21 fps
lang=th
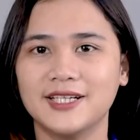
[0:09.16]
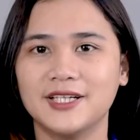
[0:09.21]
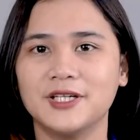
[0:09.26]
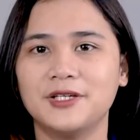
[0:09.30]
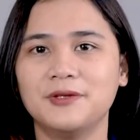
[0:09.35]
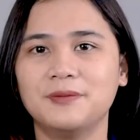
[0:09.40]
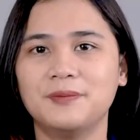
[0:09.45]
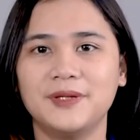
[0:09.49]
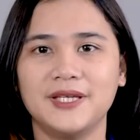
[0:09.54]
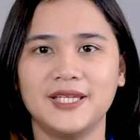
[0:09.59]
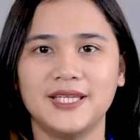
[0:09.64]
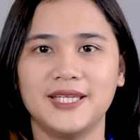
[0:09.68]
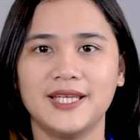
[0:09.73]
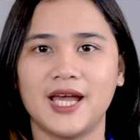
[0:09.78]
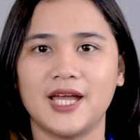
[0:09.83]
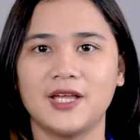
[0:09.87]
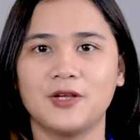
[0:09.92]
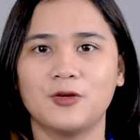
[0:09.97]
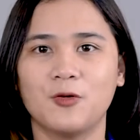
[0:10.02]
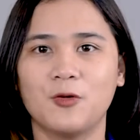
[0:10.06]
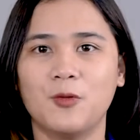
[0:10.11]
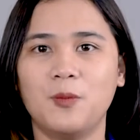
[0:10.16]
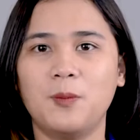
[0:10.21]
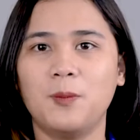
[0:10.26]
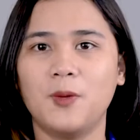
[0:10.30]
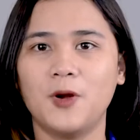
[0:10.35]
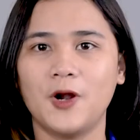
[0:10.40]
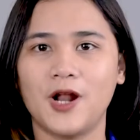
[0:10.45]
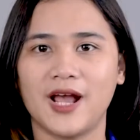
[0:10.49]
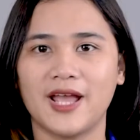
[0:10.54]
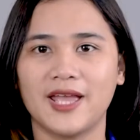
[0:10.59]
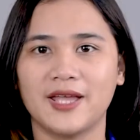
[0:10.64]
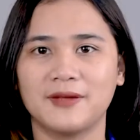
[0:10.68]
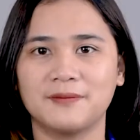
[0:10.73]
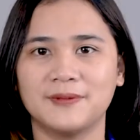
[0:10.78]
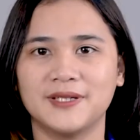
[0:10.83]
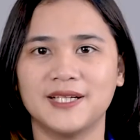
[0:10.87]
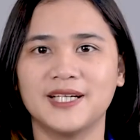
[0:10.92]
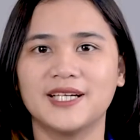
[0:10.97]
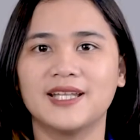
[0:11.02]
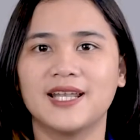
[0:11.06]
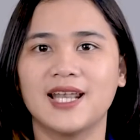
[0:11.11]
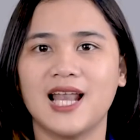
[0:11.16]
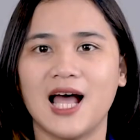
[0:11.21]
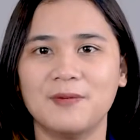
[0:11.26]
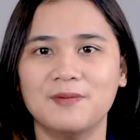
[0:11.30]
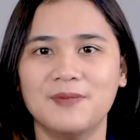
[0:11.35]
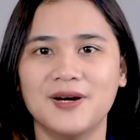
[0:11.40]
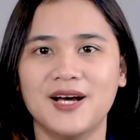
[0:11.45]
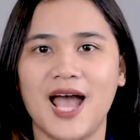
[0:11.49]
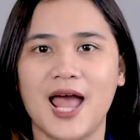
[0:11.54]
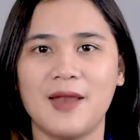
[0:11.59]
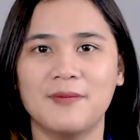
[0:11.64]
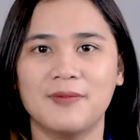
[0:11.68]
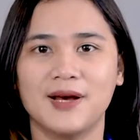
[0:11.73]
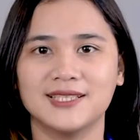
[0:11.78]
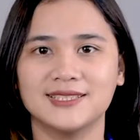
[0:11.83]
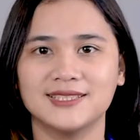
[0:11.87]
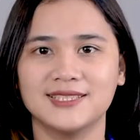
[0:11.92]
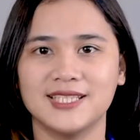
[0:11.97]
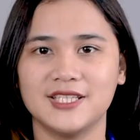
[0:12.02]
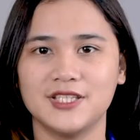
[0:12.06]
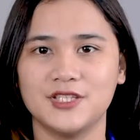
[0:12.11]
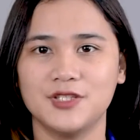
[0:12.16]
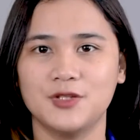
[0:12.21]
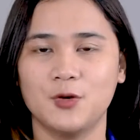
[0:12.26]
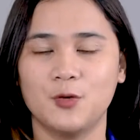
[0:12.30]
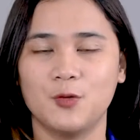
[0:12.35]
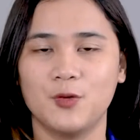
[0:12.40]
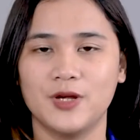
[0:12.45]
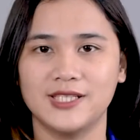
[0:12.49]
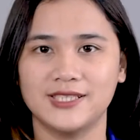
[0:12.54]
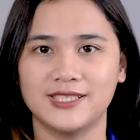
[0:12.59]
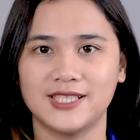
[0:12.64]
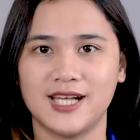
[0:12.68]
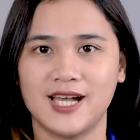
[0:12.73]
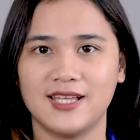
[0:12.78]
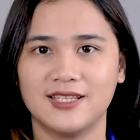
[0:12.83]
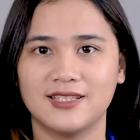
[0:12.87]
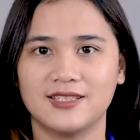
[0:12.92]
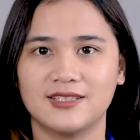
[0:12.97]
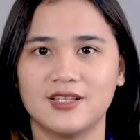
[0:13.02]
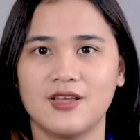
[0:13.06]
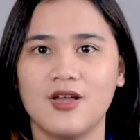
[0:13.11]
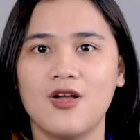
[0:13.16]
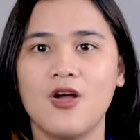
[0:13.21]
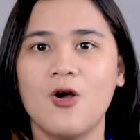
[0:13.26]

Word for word: เตย PTI Group Product Expert Rubber and Plastic Innovation